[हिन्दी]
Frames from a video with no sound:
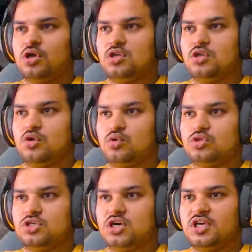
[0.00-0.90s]
ये कौन
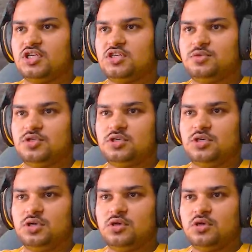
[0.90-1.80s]
सी गाड़ी है जीप सी सी
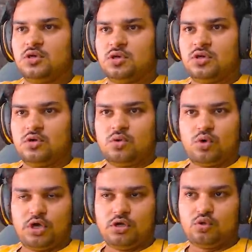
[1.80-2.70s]

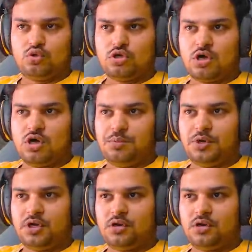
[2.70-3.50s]
ओके तो यहाँ पर